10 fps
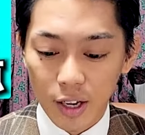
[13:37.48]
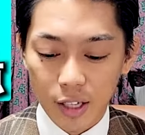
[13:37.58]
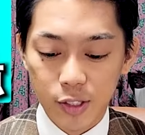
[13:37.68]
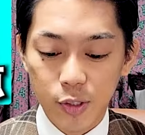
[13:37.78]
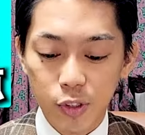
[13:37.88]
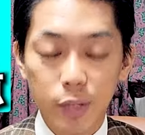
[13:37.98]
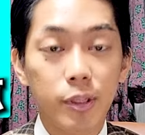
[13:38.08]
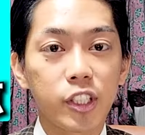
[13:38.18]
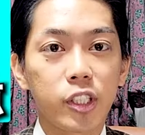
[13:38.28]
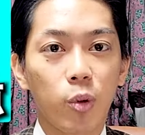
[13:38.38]
えー、数
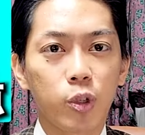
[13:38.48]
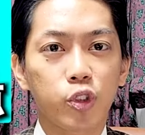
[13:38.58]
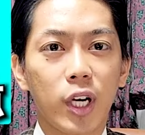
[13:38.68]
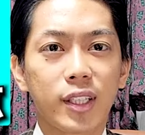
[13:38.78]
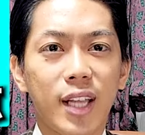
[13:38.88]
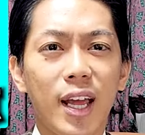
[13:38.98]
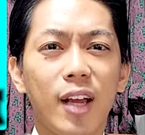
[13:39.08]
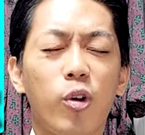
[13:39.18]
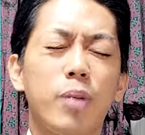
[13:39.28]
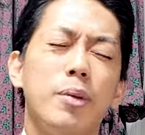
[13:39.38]
2BC68
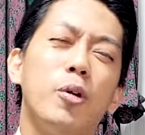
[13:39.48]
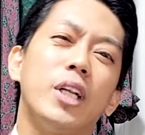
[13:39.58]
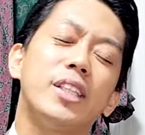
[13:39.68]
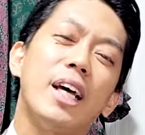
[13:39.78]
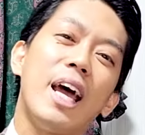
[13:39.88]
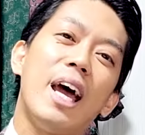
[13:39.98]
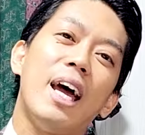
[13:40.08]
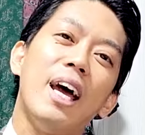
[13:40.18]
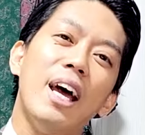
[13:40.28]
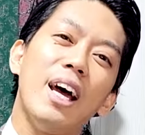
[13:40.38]
点これ微妙でした
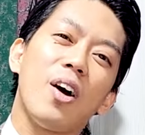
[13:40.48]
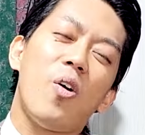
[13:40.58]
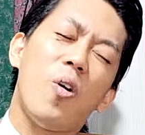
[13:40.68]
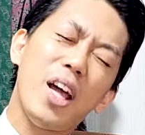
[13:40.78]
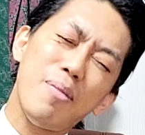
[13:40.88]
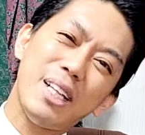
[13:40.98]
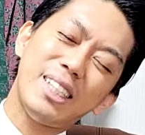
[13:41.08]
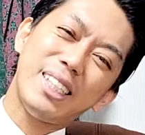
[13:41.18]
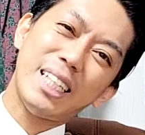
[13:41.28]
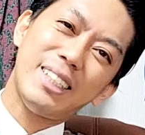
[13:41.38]
ねこれめっ
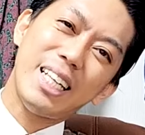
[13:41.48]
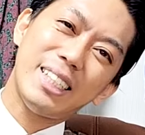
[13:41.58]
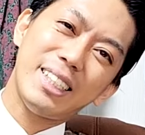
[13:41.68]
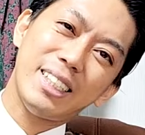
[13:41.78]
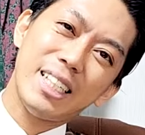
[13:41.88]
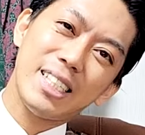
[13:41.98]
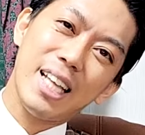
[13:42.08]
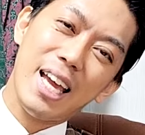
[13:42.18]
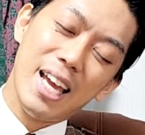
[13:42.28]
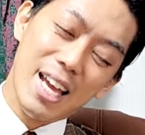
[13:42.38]
ちゃ悔しいです
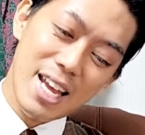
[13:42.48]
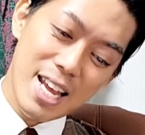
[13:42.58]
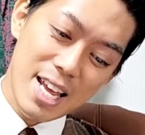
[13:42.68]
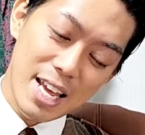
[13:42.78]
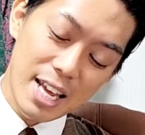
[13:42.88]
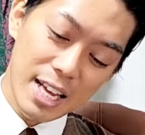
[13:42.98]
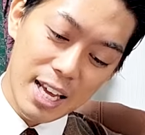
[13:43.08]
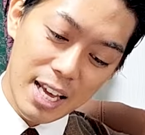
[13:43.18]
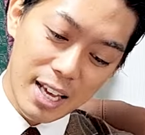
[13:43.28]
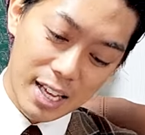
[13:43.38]
ね、
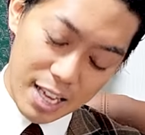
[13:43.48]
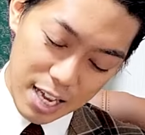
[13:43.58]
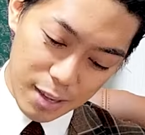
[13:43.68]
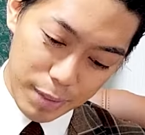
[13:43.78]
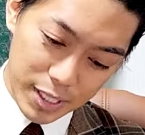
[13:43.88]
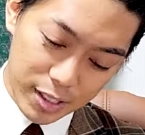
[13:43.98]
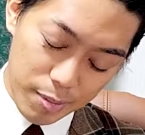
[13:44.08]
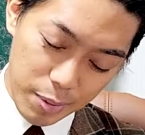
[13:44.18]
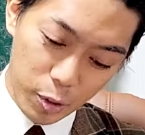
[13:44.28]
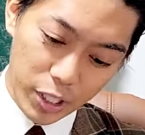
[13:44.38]
えー、めちゃく
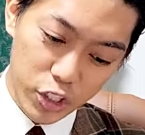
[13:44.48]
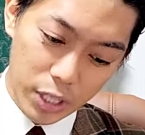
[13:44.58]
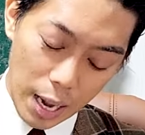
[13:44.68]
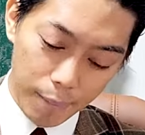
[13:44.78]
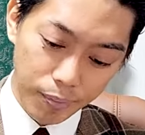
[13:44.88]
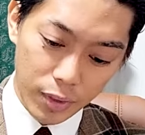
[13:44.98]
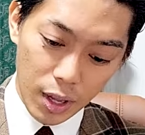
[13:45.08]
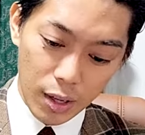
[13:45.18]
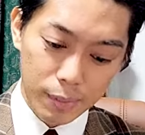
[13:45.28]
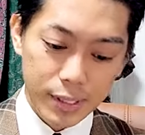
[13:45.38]
ちゃ微妙でした
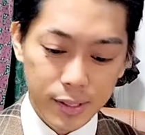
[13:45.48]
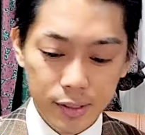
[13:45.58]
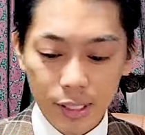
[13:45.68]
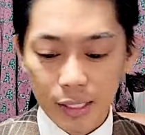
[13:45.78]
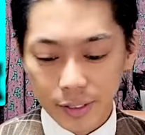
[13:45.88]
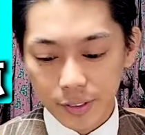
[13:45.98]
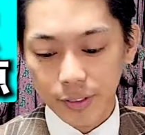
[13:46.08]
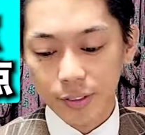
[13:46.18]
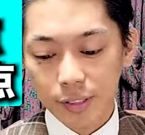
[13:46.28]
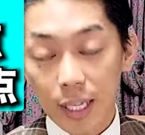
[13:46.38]
まあ、数
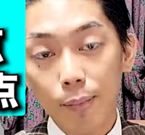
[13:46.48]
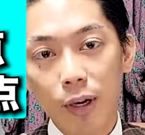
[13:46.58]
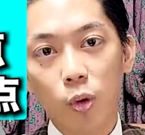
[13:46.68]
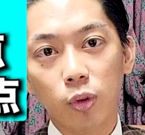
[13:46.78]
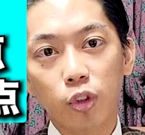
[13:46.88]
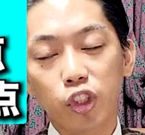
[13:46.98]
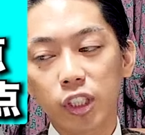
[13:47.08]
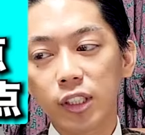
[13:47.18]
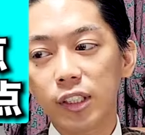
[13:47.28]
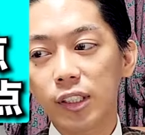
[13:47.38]
学ね、まあ、今
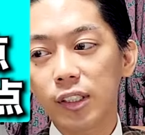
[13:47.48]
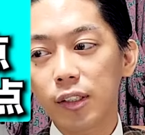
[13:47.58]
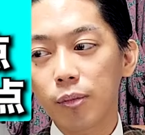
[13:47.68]
年